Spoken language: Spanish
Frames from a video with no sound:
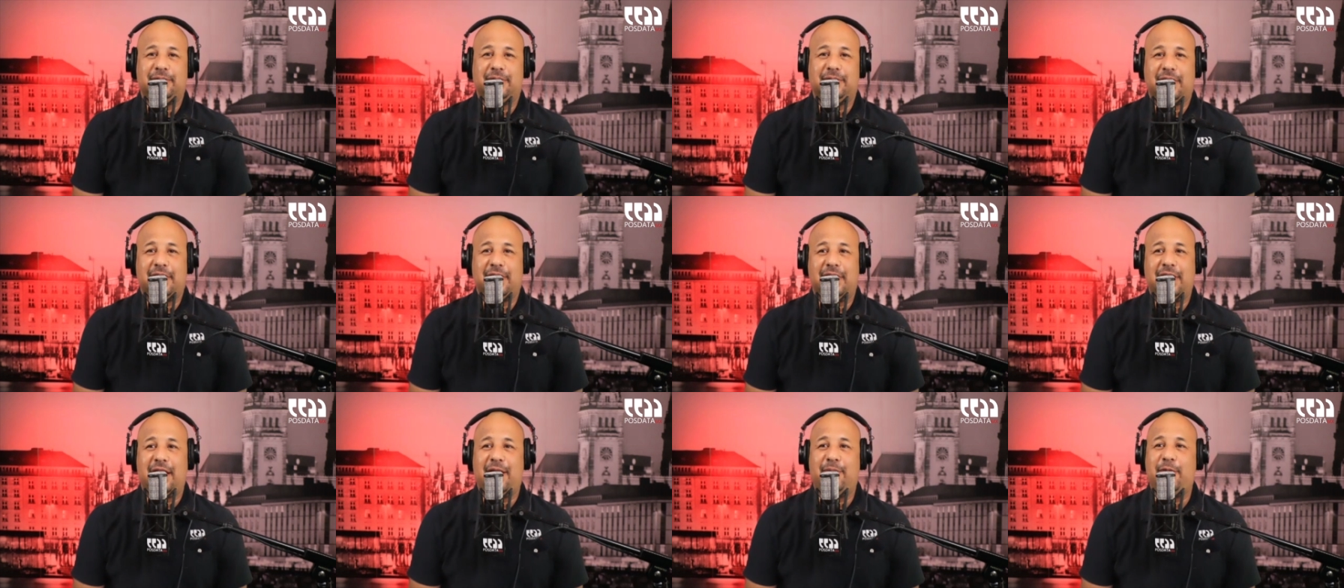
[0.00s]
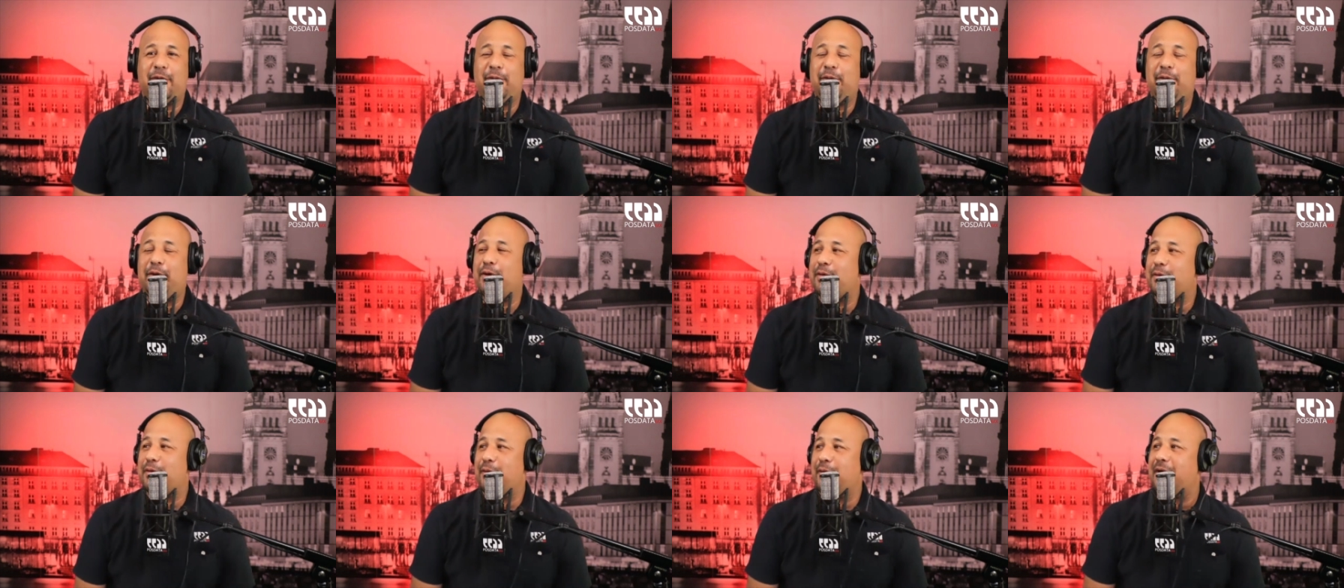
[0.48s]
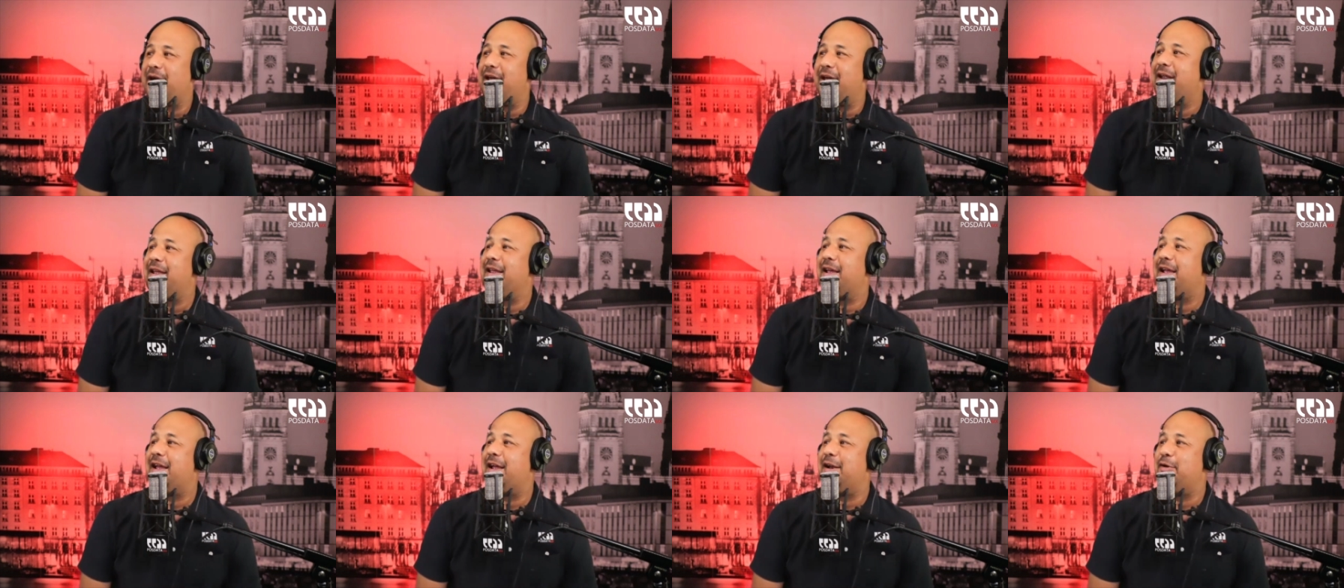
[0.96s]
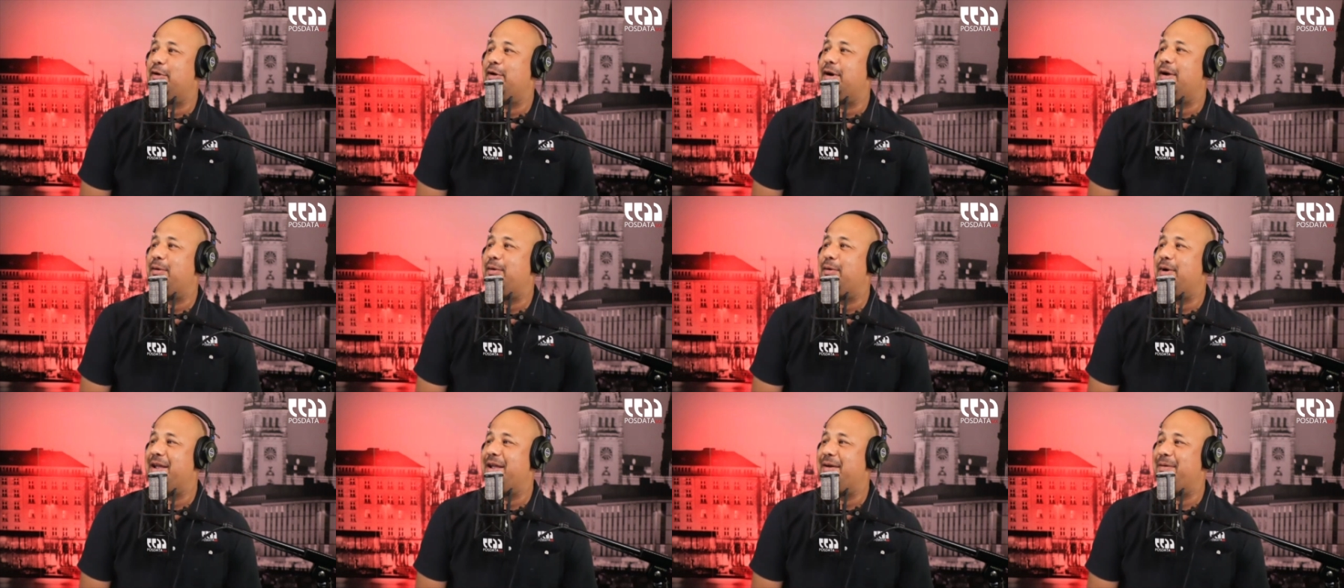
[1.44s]
que ya ah, me ah, bueno. de que no la
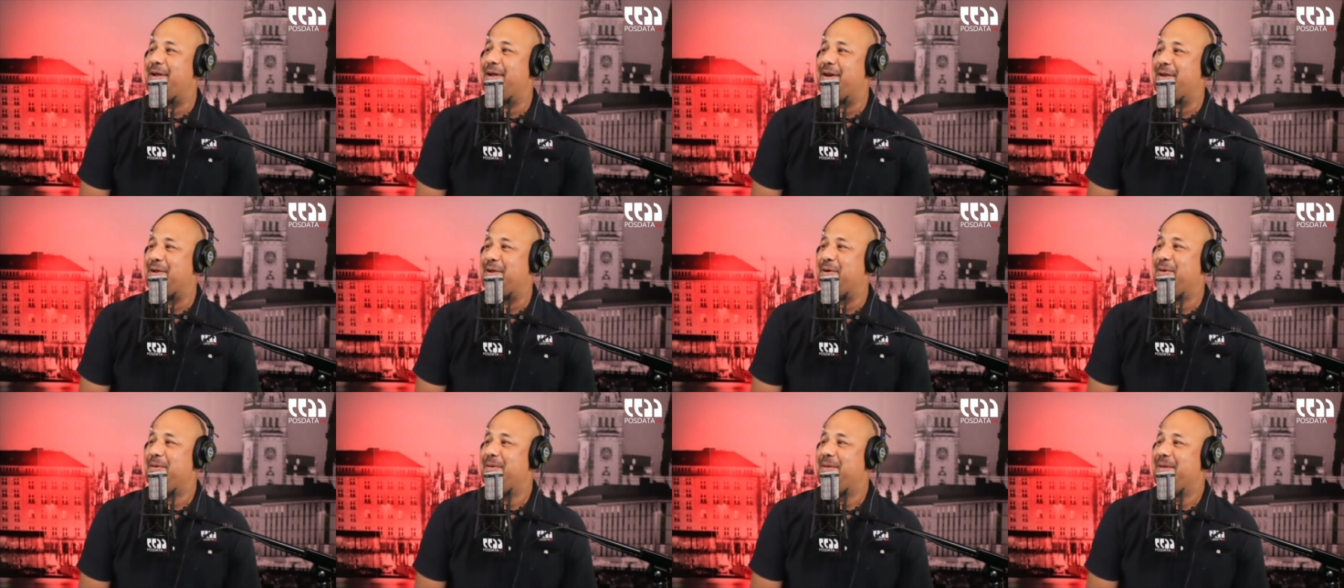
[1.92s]
voy a llevar yo,